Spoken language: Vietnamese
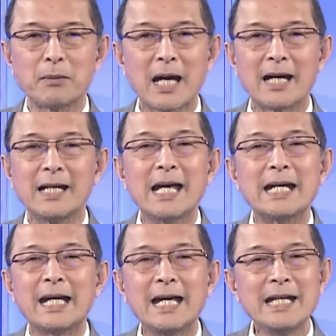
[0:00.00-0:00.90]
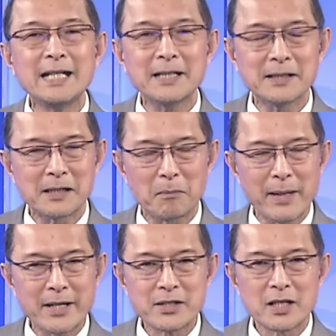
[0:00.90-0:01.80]
gai ngay đường
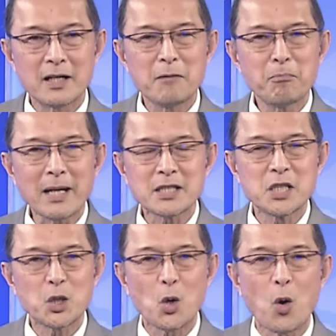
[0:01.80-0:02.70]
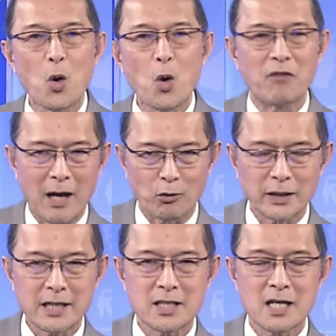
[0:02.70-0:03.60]
biên giới Mexico và vào
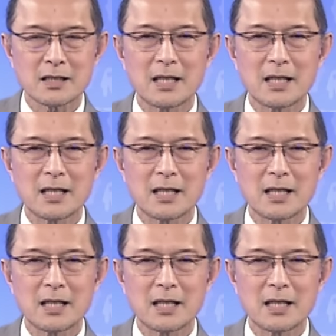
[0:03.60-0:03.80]
Texas